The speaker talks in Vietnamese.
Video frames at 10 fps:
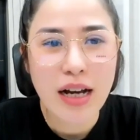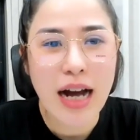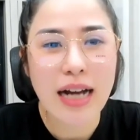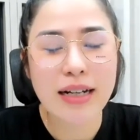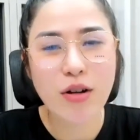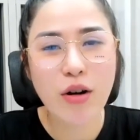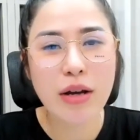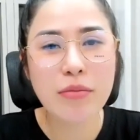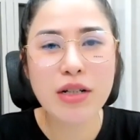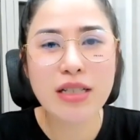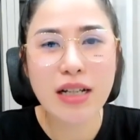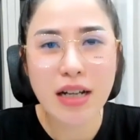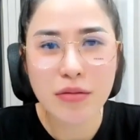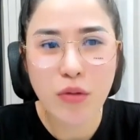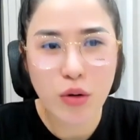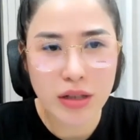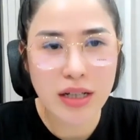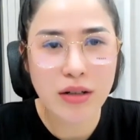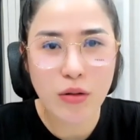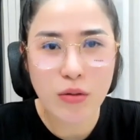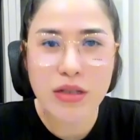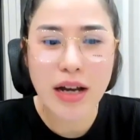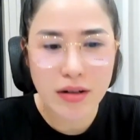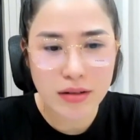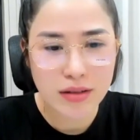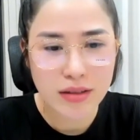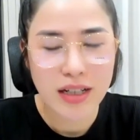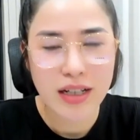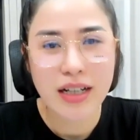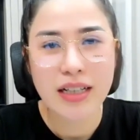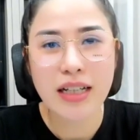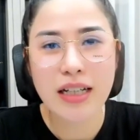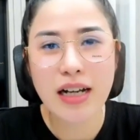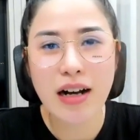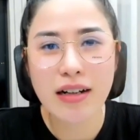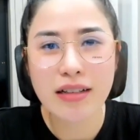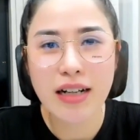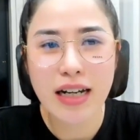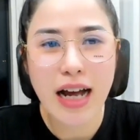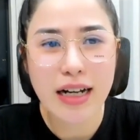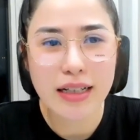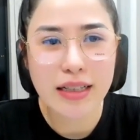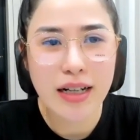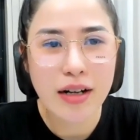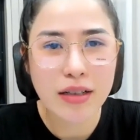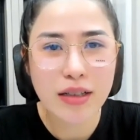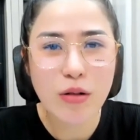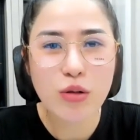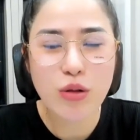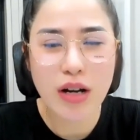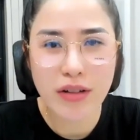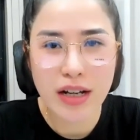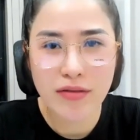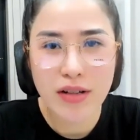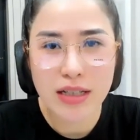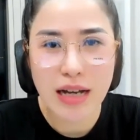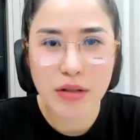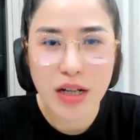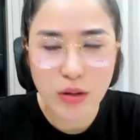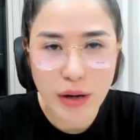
Hay là do em mới sinh lần một thì nó cũng dễ hơn. Thì uh, đấy là cái uh, câu chuyện về việc giảm cân